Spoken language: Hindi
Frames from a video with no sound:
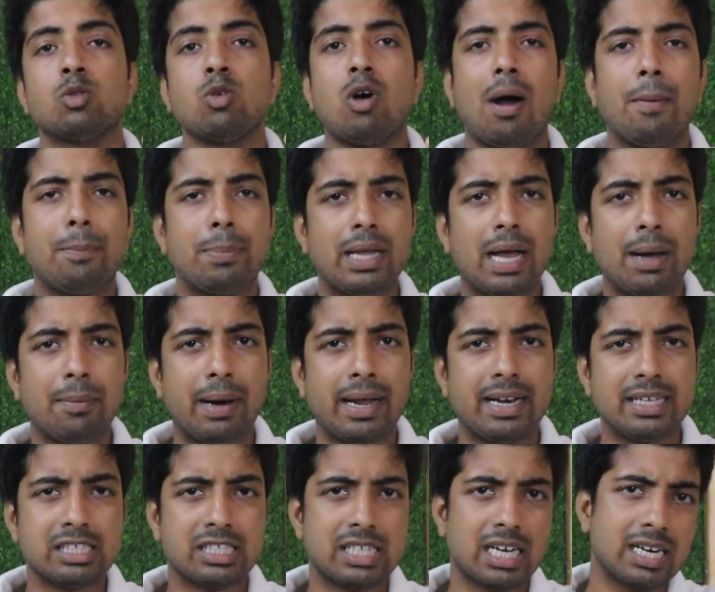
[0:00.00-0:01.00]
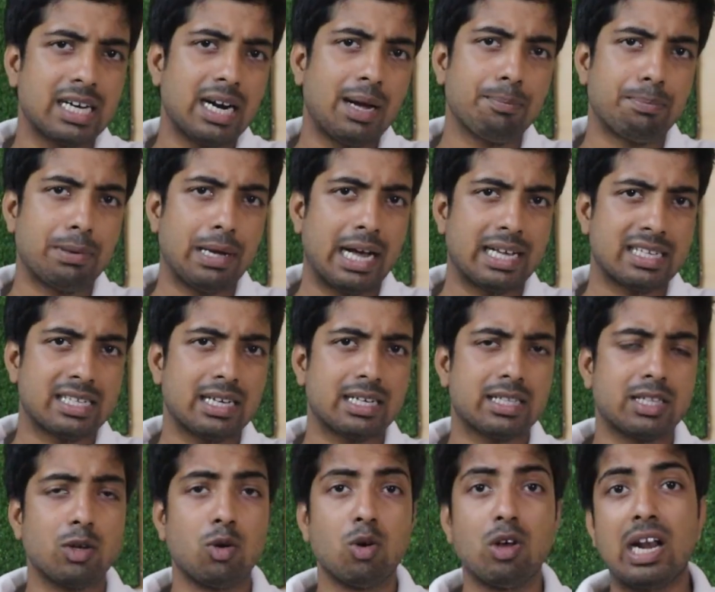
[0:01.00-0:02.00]
तो आप भी हमारे इंस्टाग्राम पे आ
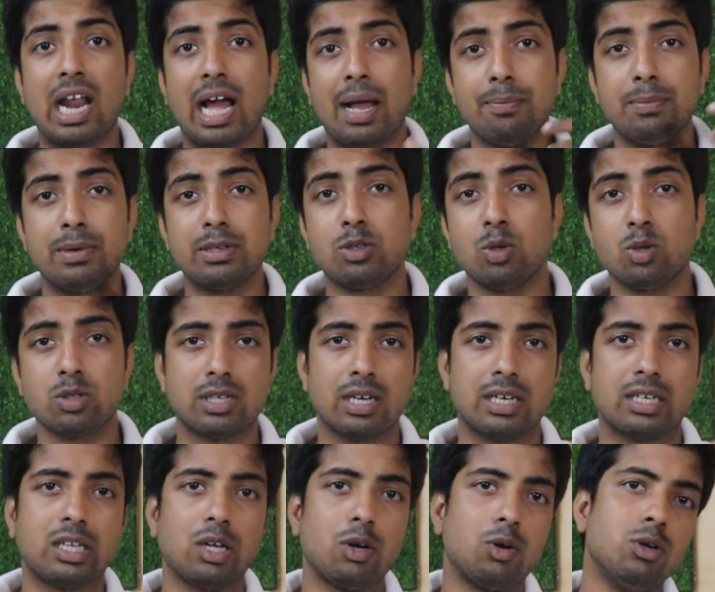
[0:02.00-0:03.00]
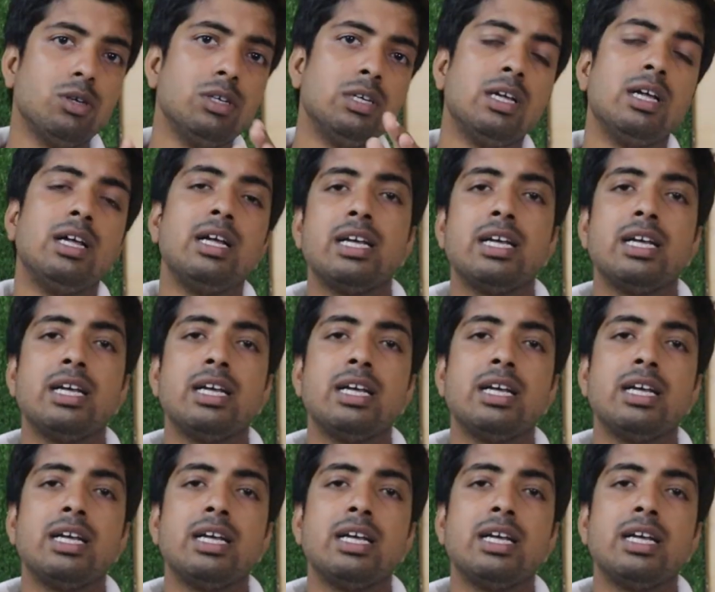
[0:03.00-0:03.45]
सकते हो लाइव में जुड़ सकते हो